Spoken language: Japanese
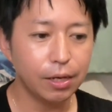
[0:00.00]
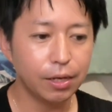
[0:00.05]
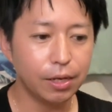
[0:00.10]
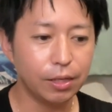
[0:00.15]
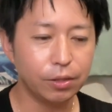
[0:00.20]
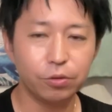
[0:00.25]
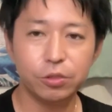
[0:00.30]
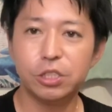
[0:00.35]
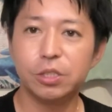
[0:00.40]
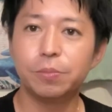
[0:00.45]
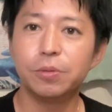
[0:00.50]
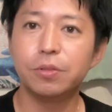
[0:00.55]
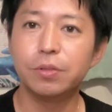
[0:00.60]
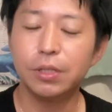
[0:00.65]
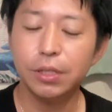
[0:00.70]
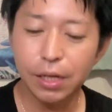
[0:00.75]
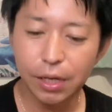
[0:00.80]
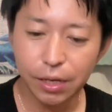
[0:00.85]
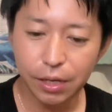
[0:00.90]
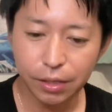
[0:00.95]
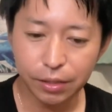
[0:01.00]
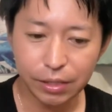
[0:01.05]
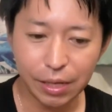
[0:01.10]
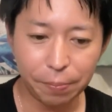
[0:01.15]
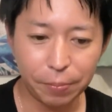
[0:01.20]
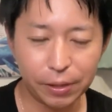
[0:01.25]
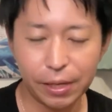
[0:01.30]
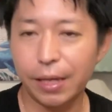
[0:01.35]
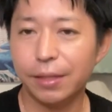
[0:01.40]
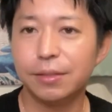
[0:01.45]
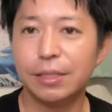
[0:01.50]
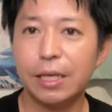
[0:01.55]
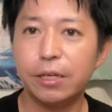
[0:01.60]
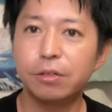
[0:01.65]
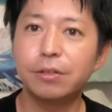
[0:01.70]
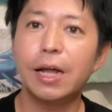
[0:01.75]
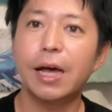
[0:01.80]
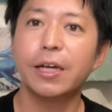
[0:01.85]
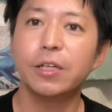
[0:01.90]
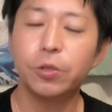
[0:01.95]
えー、と自分がやっぱやってい
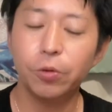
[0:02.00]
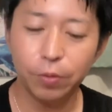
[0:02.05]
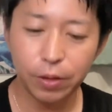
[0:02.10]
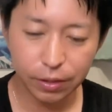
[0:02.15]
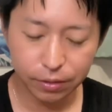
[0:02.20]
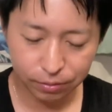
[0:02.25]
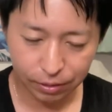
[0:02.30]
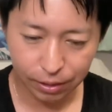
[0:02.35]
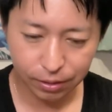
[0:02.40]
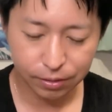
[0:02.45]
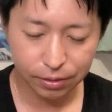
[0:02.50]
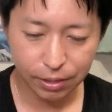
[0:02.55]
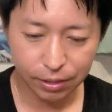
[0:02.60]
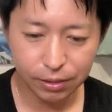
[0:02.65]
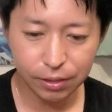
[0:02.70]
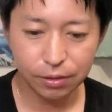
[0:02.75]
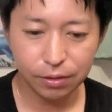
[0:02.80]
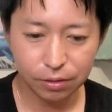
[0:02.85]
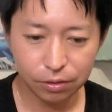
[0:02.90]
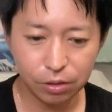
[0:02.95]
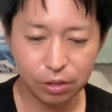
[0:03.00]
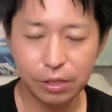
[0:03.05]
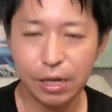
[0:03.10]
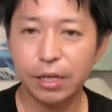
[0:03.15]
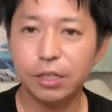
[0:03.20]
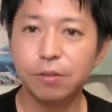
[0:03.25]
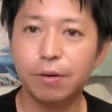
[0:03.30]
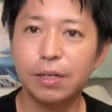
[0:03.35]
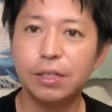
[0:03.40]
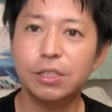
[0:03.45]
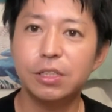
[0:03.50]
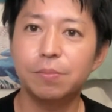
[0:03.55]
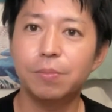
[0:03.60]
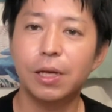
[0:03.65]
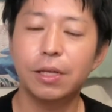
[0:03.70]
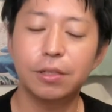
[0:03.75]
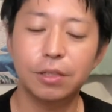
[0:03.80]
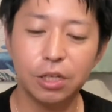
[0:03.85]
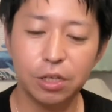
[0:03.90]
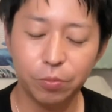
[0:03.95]
くライトワークだったりっていう役割使
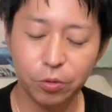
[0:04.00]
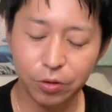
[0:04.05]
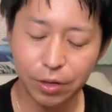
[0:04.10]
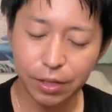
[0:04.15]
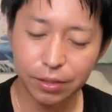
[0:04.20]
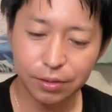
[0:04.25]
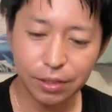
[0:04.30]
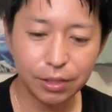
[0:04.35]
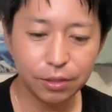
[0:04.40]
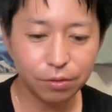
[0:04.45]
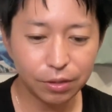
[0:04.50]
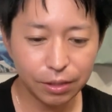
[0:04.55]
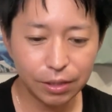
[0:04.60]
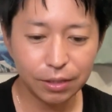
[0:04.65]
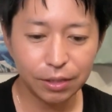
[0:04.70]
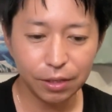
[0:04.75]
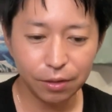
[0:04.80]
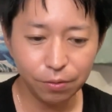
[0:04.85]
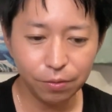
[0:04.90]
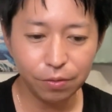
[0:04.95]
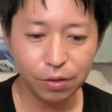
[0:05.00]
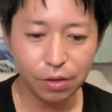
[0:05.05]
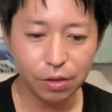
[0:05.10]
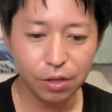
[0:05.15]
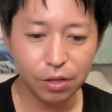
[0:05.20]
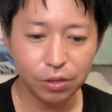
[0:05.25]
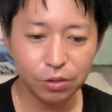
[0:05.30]
命っていうものあったりとかだけど